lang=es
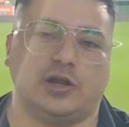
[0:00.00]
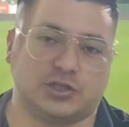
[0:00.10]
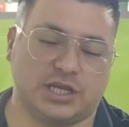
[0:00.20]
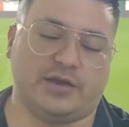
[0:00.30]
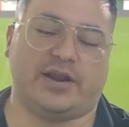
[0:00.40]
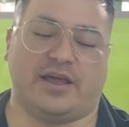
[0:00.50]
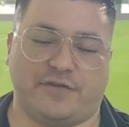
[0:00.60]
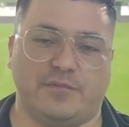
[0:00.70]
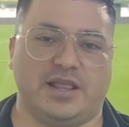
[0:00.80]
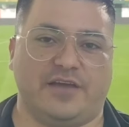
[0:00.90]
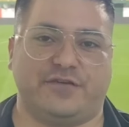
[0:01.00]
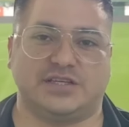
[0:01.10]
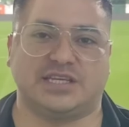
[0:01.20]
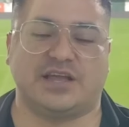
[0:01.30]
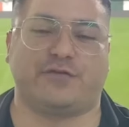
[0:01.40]
y lo celebra la familia
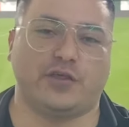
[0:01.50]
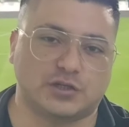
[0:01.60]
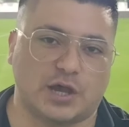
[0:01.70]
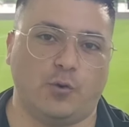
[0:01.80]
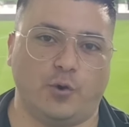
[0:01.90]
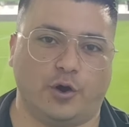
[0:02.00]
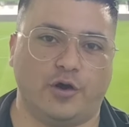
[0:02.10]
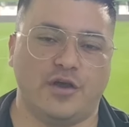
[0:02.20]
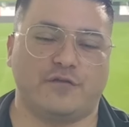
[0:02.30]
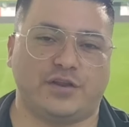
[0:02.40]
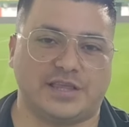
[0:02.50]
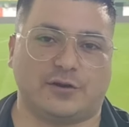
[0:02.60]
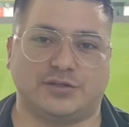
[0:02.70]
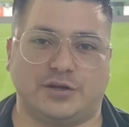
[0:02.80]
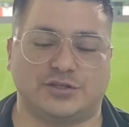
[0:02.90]
defensista. Fue 2 a 1 frente a
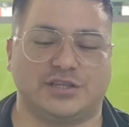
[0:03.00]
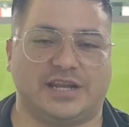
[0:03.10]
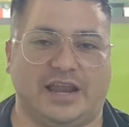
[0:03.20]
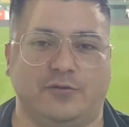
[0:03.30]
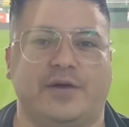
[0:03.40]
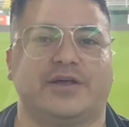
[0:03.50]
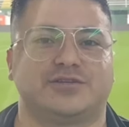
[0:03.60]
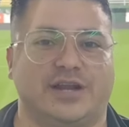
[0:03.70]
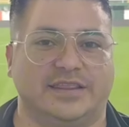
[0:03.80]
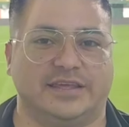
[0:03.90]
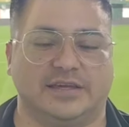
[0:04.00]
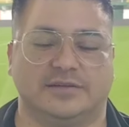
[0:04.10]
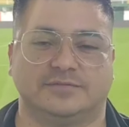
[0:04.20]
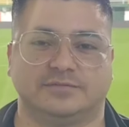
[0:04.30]
Rosario Central. Un abrazo grande.